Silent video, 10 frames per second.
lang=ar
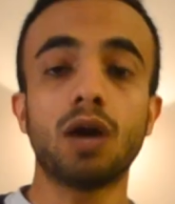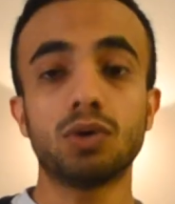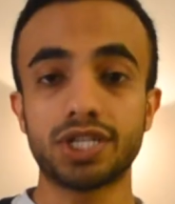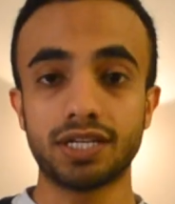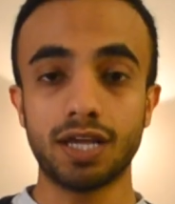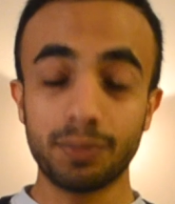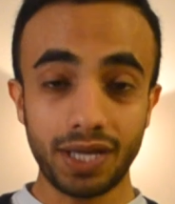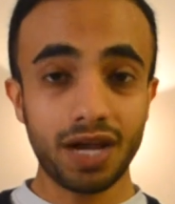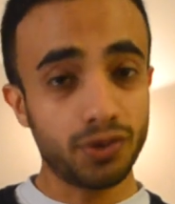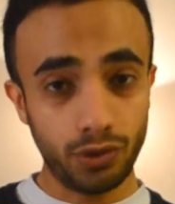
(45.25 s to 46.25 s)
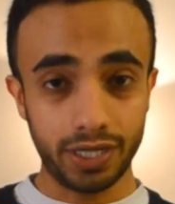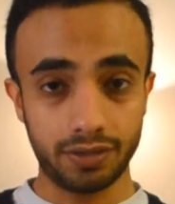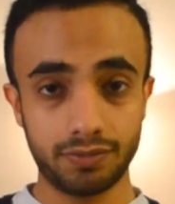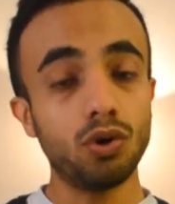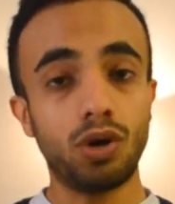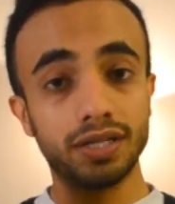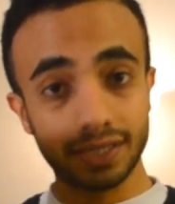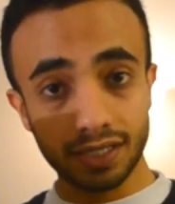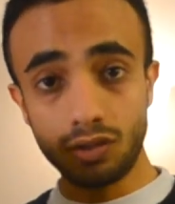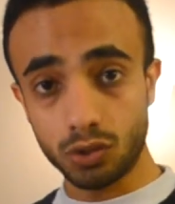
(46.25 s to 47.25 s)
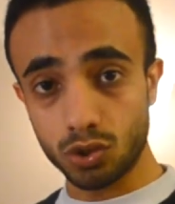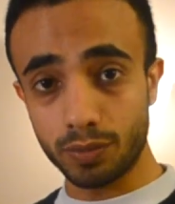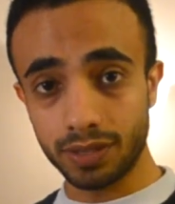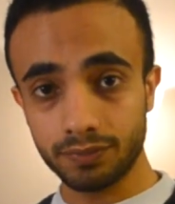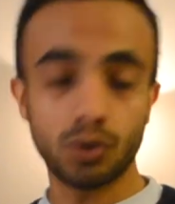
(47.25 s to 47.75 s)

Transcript: اول شيء الابتعاث نوعين نوع عن طريق الحكومه